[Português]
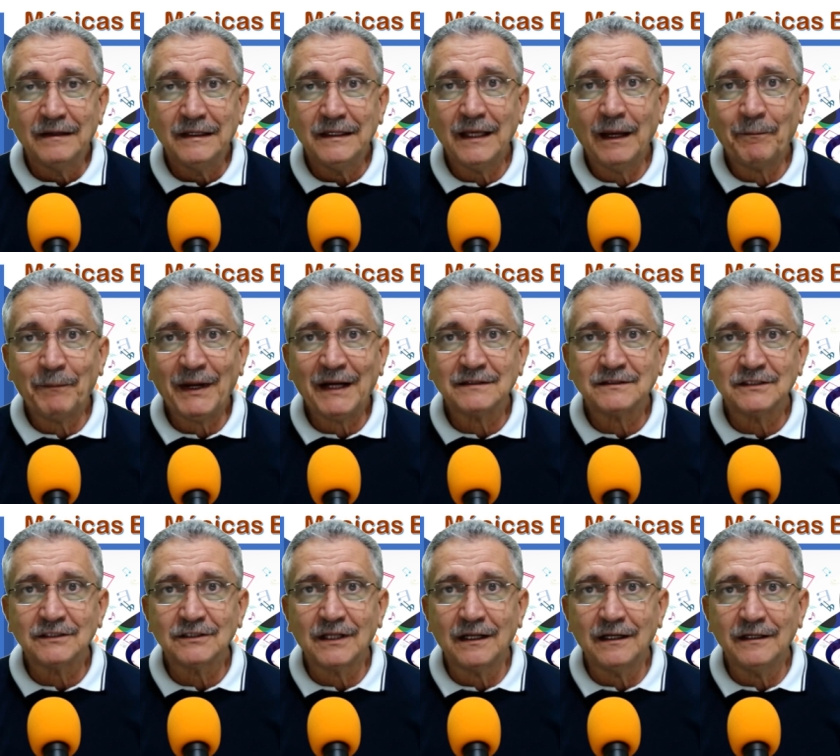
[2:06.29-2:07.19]
E a
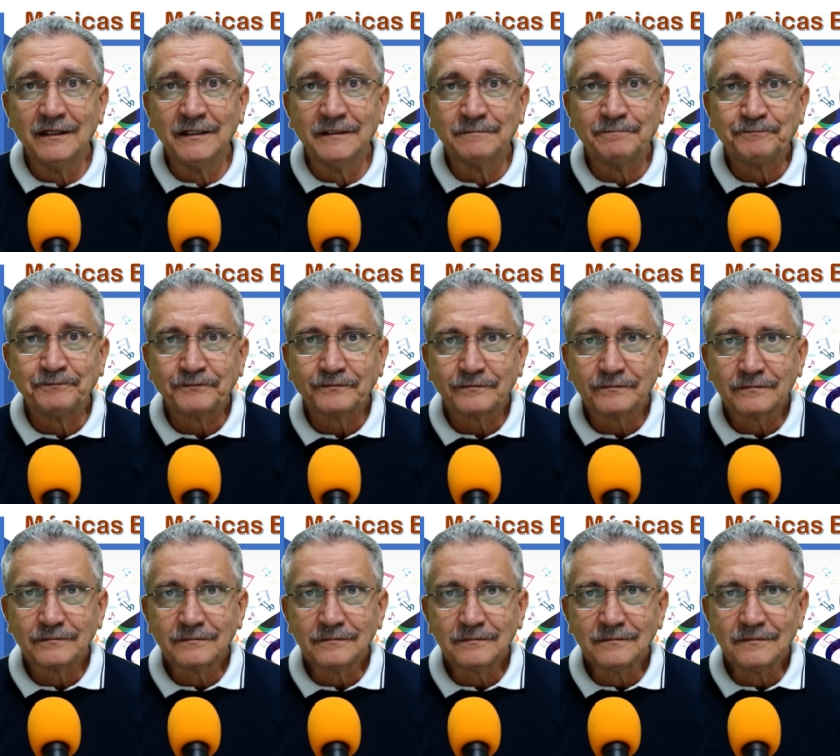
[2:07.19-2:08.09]
partir dali,
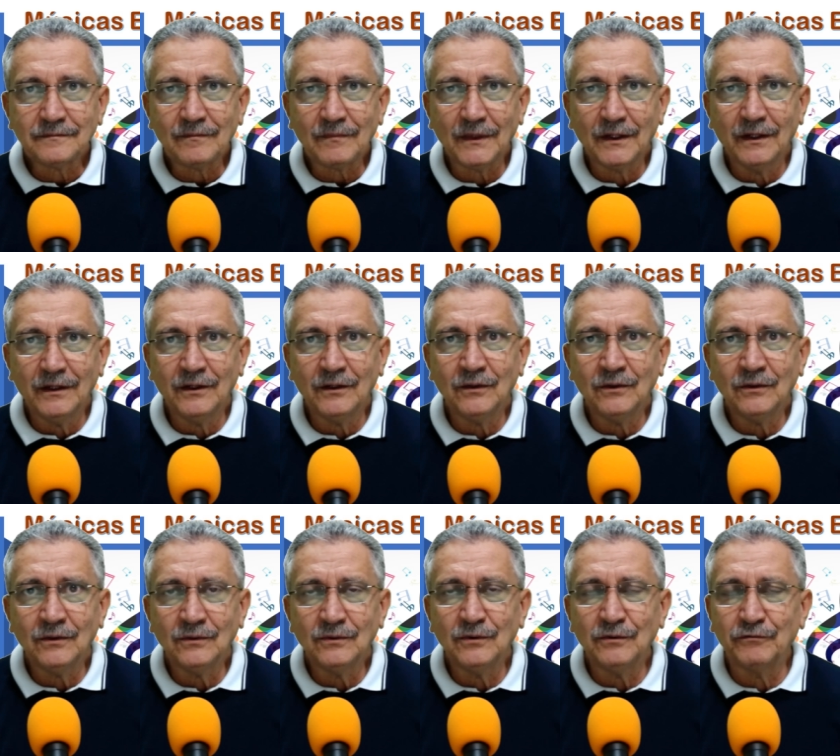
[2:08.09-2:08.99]

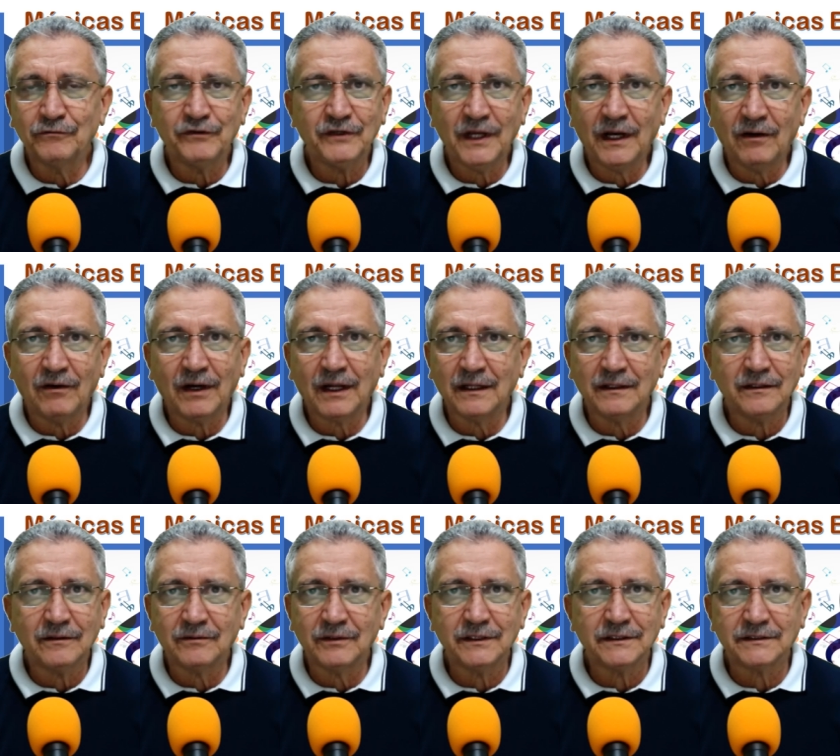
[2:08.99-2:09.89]
eu não vi a hora
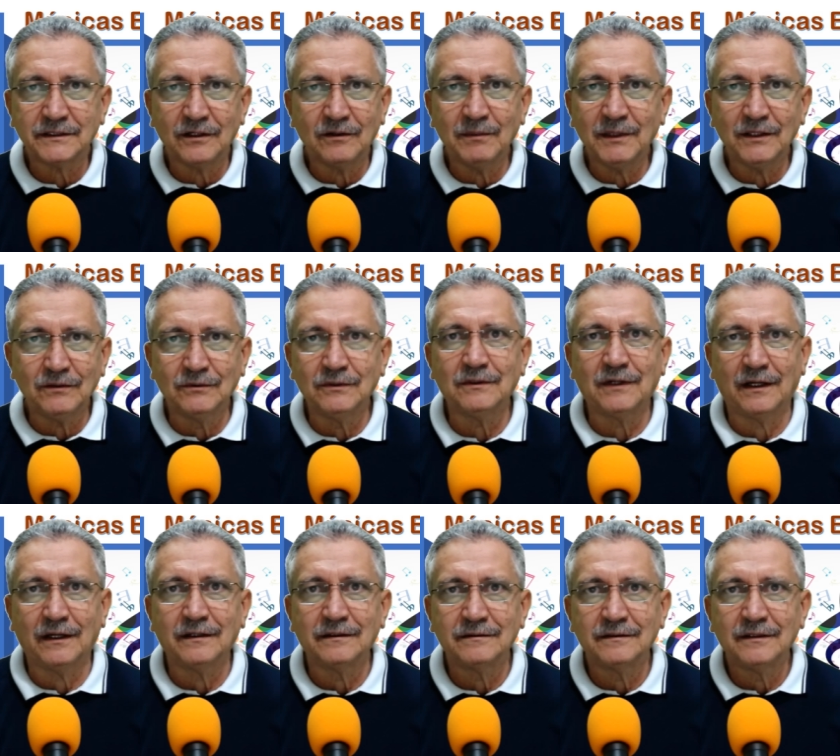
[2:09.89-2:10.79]
de conhecer o
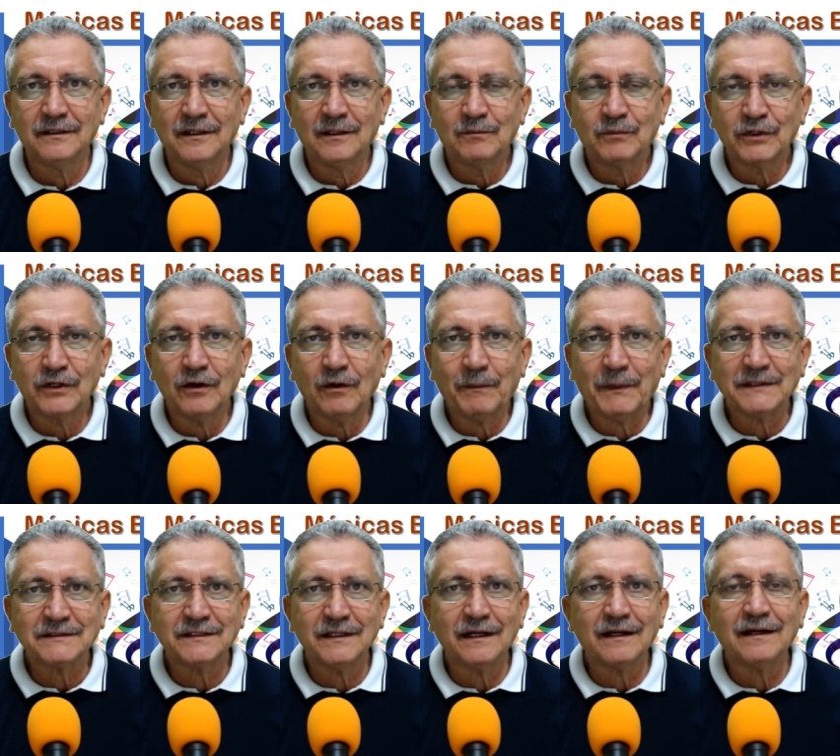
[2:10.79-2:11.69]
Manuca, porque eu
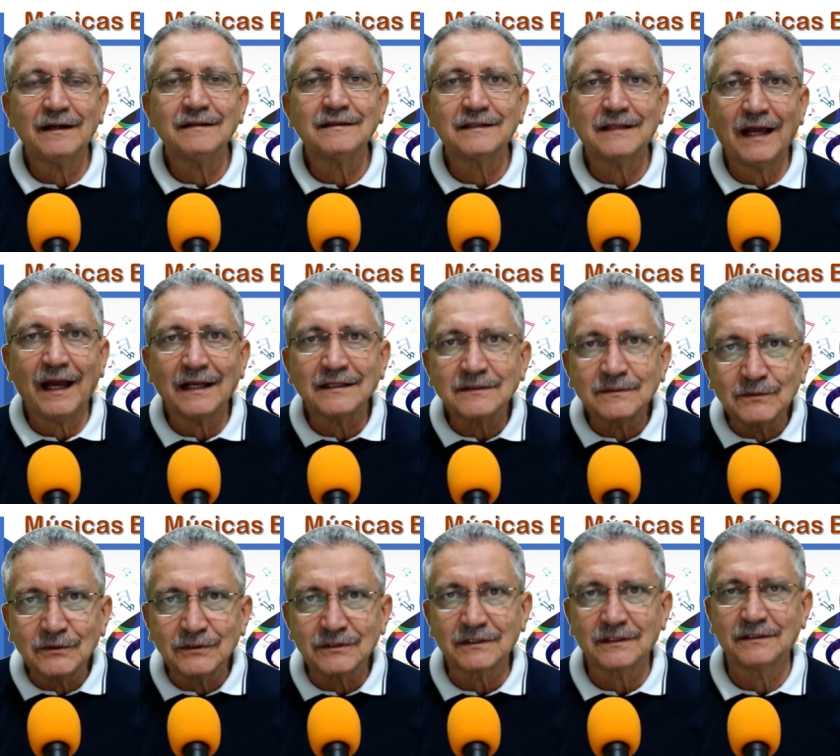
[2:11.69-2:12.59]
passei a cantar as
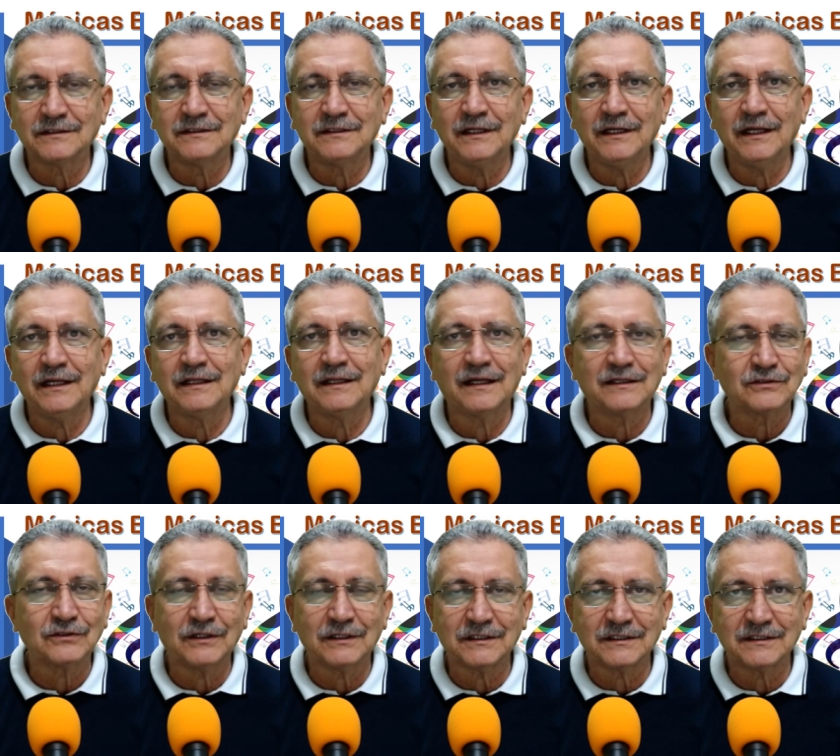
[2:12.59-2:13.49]
músicas dele
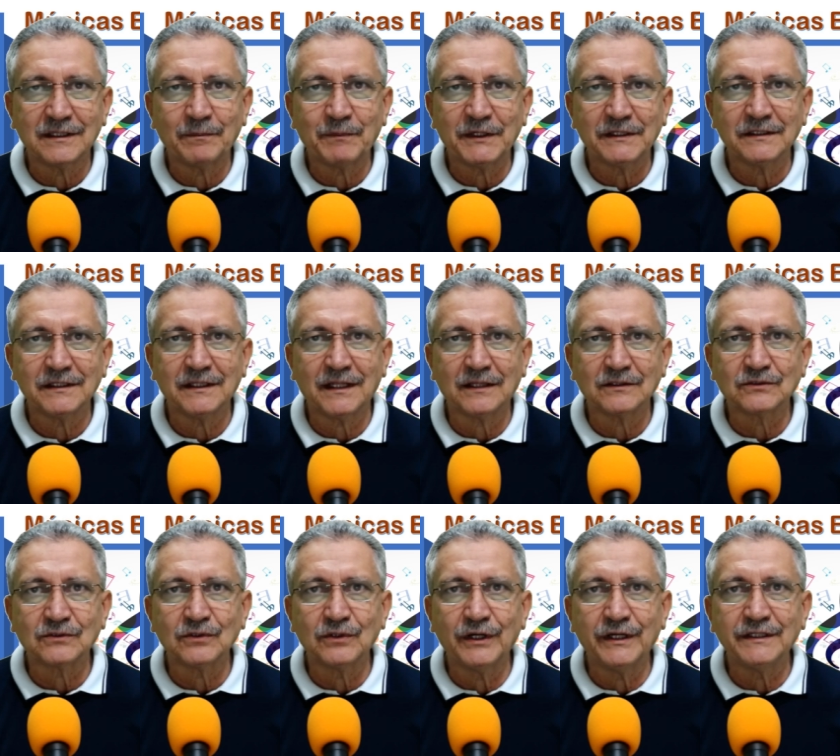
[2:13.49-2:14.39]
nas nossas
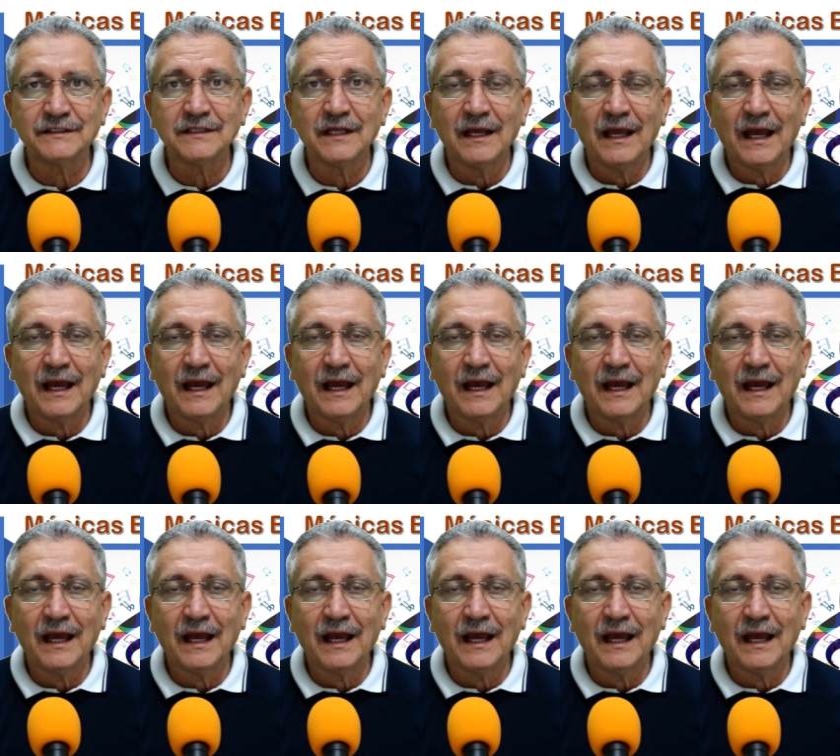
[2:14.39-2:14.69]
apresentações,